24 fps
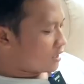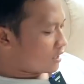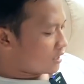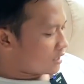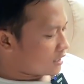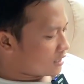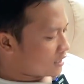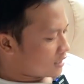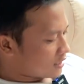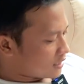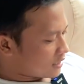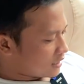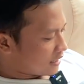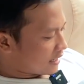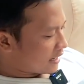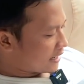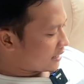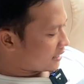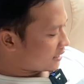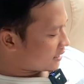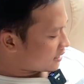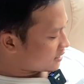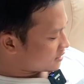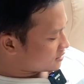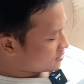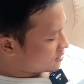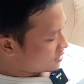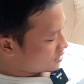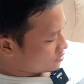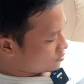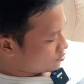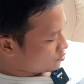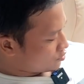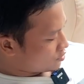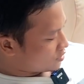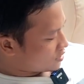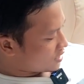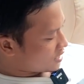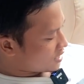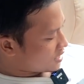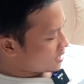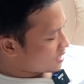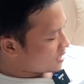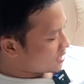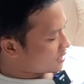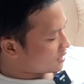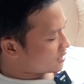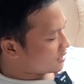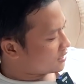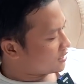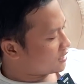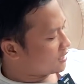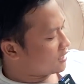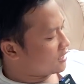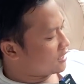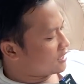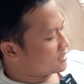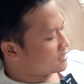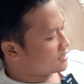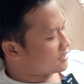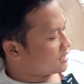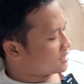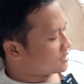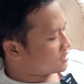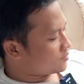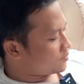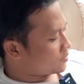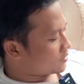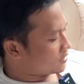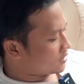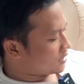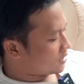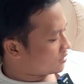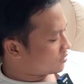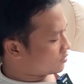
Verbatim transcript: uh, leg rest dan juga reclining seat seperti